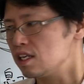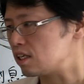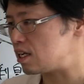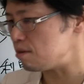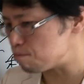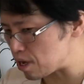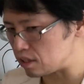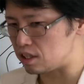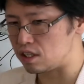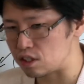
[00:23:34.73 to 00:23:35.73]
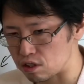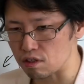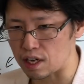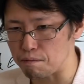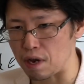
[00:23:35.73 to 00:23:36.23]
勤勉に一生
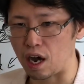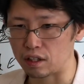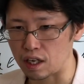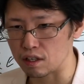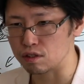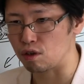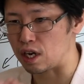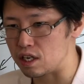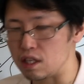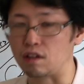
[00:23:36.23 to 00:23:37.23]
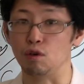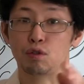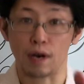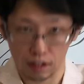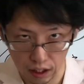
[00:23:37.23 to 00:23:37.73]
懸命働くのがいいって教
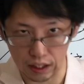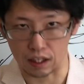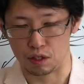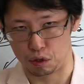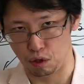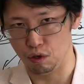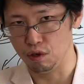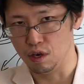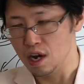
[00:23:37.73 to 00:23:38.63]
わってきたでしょ？